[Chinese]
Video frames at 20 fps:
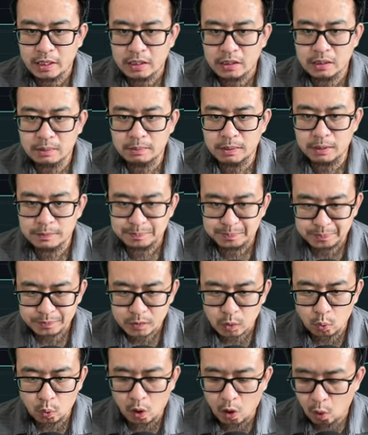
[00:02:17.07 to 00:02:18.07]
那么
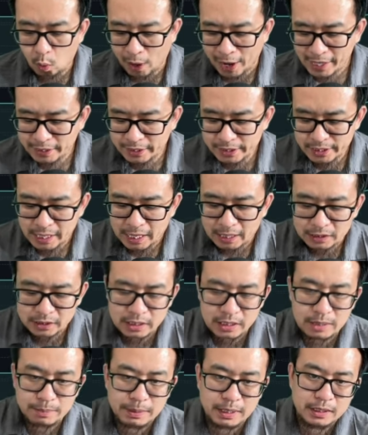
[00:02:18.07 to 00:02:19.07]
我怀疑啊，这
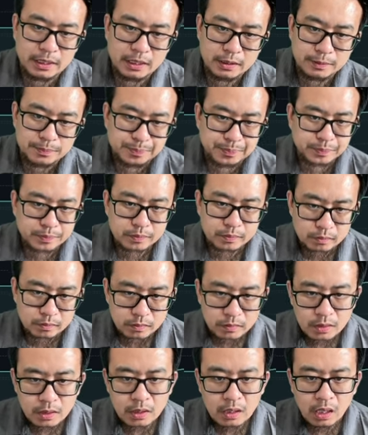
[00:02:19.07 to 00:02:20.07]
里面的
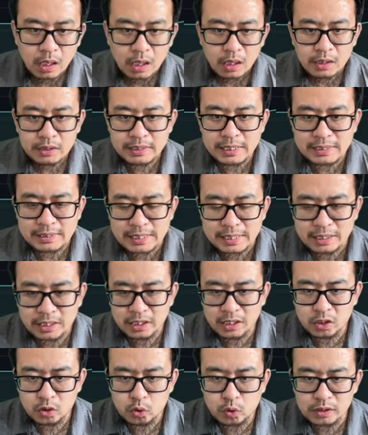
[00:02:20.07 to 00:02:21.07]
现在这
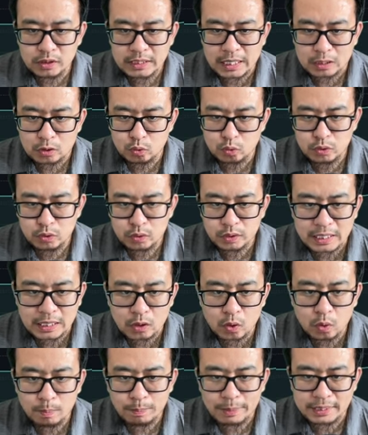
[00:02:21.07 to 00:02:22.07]
个庄家、主力庄家
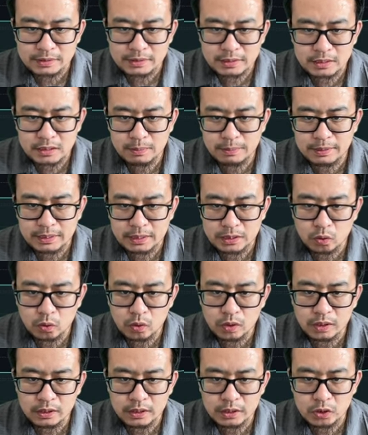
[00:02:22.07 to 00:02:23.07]
控盘的资本呢，有
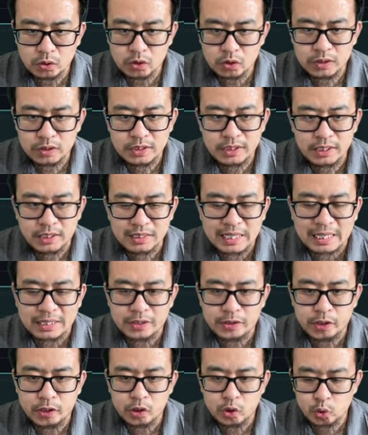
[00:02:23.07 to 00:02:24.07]
可能就是几个大的
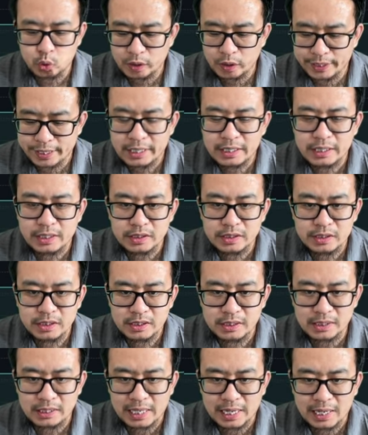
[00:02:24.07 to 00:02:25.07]
交易所联合
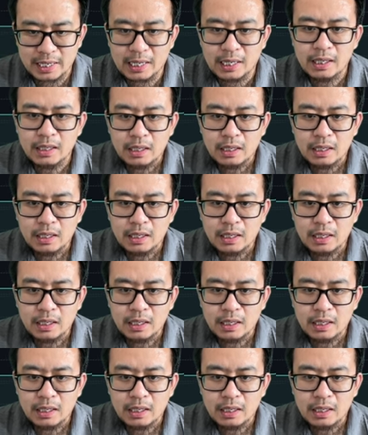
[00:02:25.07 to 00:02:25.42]
起来了，